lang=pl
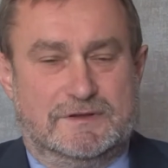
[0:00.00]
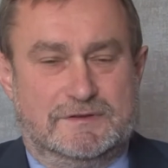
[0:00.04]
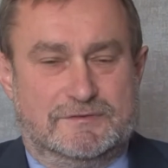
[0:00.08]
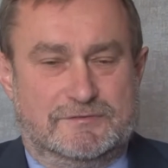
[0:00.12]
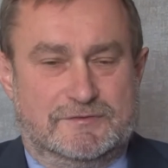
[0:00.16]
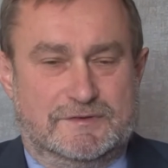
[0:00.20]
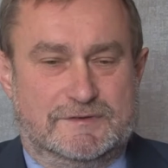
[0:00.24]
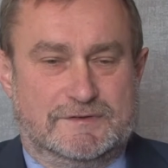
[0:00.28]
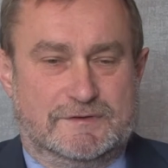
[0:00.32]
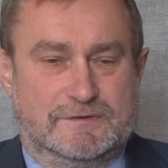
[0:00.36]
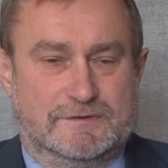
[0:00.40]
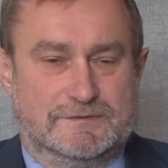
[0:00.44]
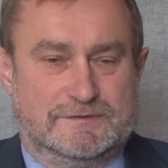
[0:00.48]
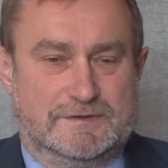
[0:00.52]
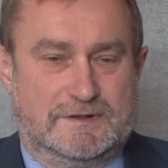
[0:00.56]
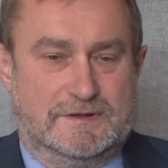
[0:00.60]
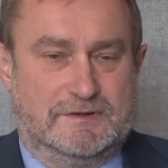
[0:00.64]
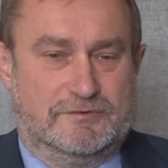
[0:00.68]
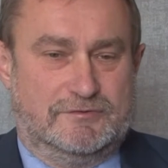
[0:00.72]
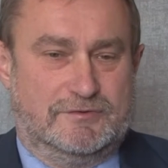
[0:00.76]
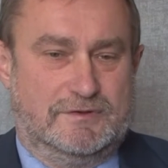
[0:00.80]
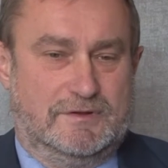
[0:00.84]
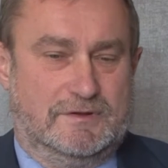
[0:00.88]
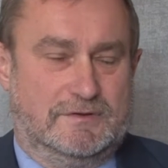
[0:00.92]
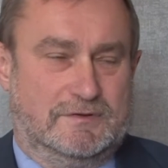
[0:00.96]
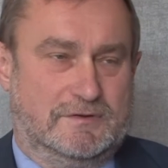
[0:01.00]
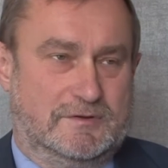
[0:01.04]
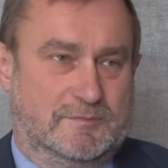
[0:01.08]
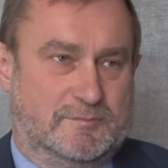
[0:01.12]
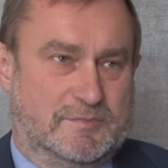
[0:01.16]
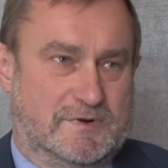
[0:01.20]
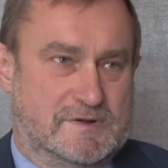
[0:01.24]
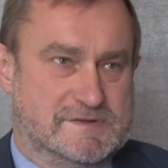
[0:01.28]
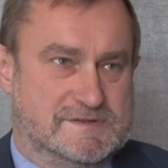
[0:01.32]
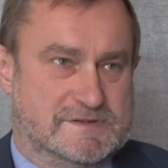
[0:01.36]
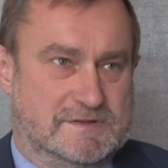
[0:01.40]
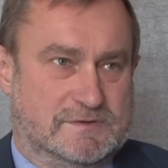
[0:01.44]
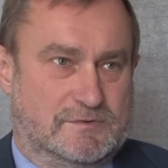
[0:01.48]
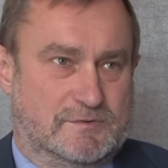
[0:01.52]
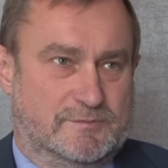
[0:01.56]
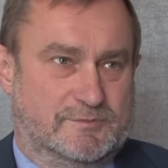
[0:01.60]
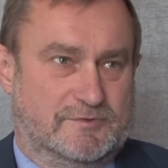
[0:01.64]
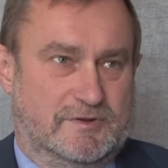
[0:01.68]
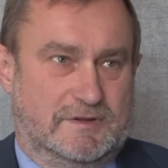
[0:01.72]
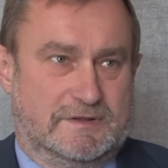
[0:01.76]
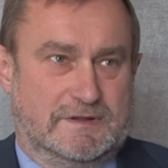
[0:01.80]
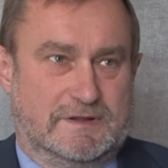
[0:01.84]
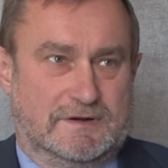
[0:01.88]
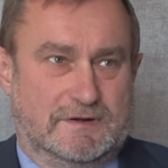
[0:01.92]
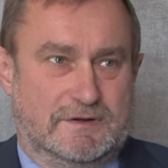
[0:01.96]
to jest wszystko uzależnione od procedur
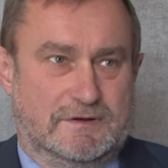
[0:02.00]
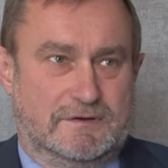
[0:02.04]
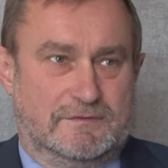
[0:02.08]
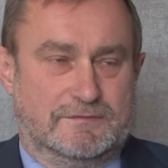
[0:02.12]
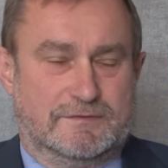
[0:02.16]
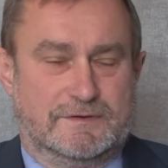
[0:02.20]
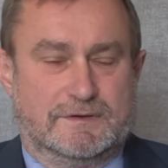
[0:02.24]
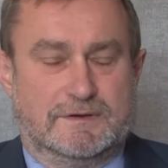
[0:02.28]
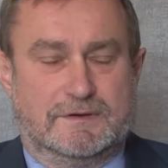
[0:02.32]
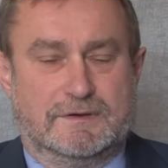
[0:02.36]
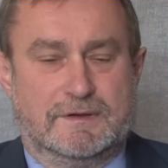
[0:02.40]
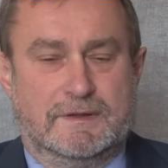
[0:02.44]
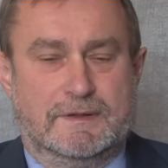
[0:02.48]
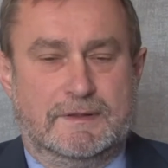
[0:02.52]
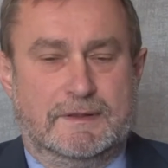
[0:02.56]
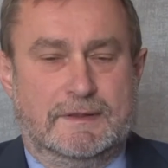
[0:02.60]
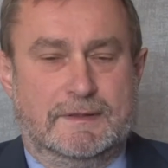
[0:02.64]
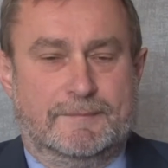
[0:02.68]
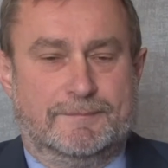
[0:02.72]
przetargowych.